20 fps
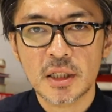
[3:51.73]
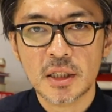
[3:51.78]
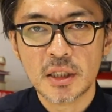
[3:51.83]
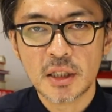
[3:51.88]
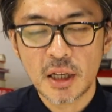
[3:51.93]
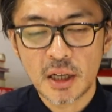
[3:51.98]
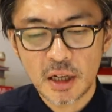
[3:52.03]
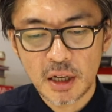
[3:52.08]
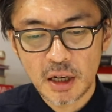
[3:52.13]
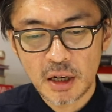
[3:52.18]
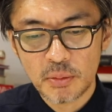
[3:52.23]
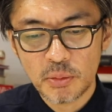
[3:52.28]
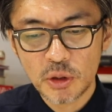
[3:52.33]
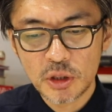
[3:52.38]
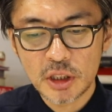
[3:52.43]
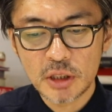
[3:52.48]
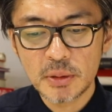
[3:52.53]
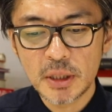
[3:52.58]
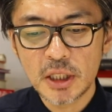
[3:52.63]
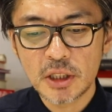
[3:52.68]
け、だから
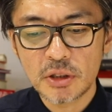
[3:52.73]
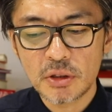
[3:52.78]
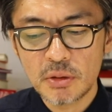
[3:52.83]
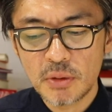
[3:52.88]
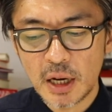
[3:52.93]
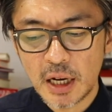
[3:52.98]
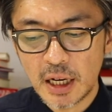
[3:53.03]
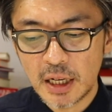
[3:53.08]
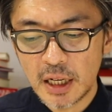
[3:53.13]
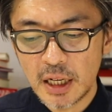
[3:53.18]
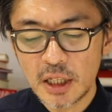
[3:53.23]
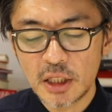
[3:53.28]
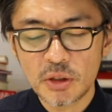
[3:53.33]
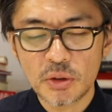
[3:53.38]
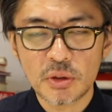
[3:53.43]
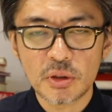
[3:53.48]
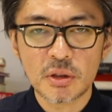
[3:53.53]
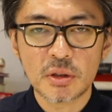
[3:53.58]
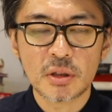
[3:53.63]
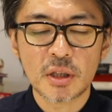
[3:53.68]
モチベーション湧かない
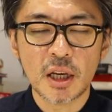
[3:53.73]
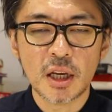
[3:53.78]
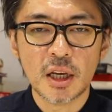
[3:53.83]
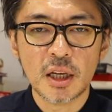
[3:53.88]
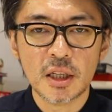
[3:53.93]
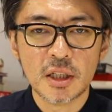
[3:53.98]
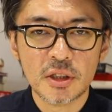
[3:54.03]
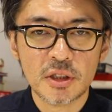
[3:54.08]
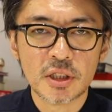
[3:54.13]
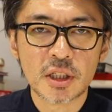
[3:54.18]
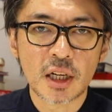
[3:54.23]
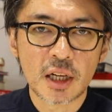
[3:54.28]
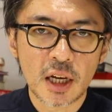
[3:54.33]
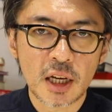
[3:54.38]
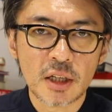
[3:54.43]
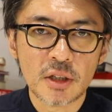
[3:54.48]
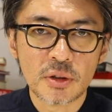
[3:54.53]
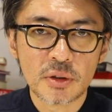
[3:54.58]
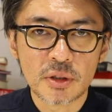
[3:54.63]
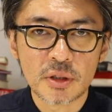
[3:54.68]
人っているじゃな
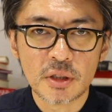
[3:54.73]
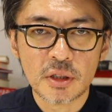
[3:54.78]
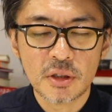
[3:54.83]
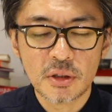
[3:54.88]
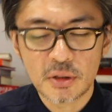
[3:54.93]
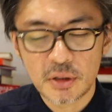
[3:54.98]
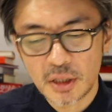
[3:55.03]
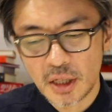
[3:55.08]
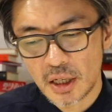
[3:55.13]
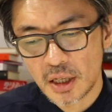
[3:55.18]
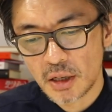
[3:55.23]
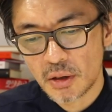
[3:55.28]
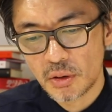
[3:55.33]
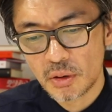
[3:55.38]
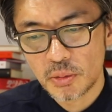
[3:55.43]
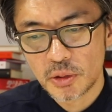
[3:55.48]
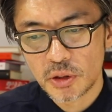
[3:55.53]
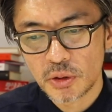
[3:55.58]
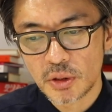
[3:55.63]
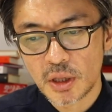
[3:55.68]
い。よくなんか
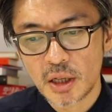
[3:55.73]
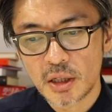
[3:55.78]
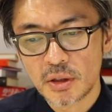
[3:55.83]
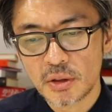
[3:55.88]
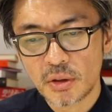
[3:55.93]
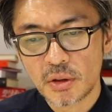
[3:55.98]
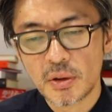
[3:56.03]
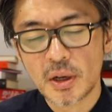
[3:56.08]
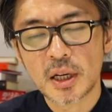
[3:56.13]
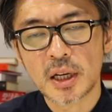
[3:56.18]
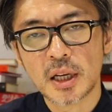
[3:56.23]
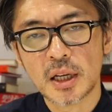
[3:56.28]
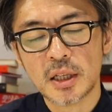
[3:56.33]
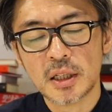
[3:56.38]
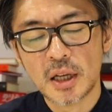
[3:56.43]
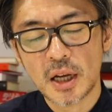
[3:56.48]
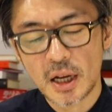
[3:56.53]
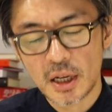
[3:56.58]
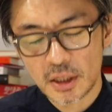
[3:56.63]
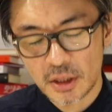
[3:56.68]
俺も相談に来るわ
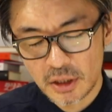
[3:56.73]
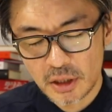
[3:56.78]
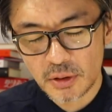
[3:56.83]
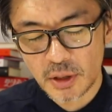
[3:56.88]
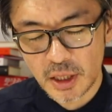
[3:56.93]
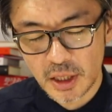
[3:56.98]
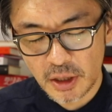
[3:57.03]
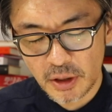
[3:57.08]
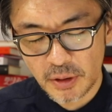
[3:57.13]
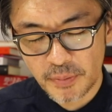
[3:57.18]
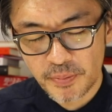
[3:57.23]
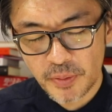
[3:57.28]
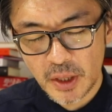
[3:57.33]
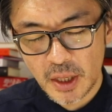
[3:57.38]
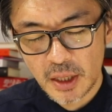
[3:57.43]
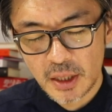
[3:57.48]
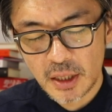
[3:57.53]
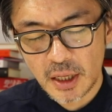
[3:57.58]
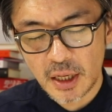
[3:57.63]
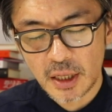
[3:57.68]
けよ。
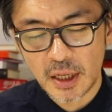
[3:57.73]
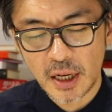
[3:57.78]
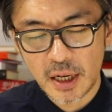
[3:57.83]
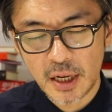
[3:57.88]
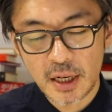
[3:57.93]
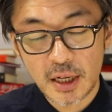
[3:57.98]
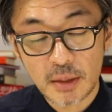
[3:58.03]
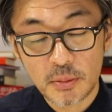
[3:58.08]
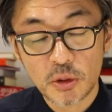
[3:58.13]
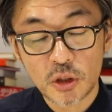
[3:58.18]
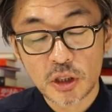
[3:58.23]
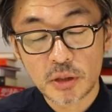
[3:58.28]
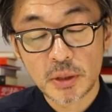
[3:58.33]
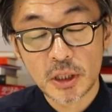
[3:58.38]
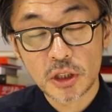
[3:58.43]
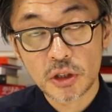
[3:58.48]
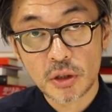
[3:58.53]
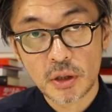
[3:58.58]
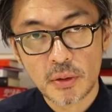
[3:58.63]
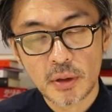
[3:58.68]
なかなか
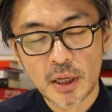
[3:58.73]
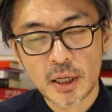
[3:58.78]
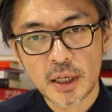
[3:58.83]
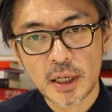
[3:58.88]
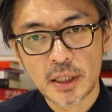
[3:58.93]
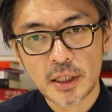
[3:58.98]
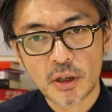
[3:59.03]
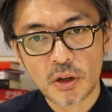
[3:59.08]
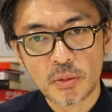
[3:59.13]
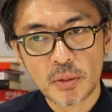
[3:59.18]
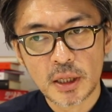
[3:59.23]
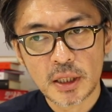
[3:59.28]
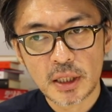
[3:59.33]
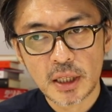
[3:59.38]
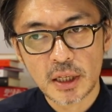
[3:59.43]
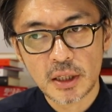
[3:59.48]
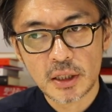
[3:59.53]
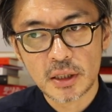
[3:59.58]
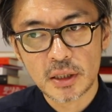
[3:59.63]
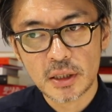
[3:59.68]
モチベーションが湧かないんで困っ
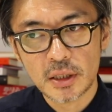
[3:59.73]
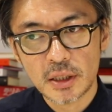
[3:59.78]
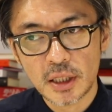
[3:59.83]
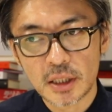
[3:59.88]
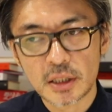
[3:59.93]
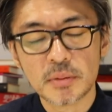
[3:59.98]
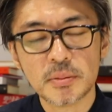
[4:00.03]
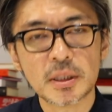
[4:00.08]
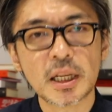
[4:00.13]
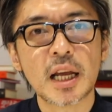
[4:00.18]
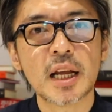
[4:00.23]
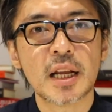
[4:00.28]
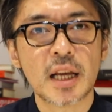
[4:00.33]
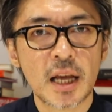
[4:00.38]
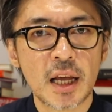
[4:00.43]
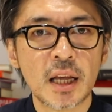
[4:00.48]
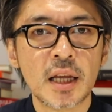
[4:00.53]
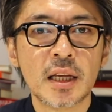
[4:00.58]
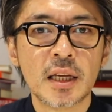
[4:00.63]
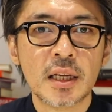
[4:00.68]
てるですみたいな。
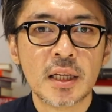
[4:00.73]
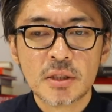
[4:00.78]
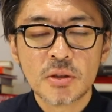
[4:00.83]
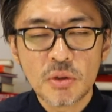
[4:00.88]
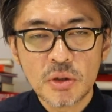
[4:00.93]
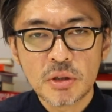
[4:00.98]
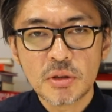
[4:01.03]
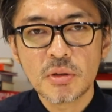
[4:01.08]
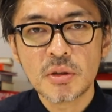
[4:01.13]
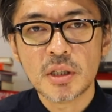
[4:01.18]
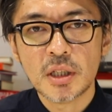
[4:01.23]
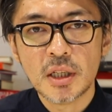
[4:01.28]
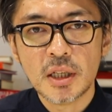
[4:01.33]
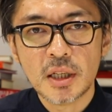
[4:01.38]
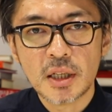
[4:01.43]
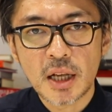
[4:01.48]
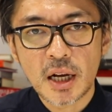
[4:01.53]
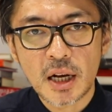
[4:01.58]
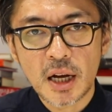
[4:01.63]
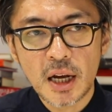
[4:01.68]
そういう人
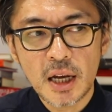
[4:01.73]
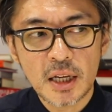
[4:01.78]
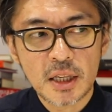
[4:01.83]
になんかあ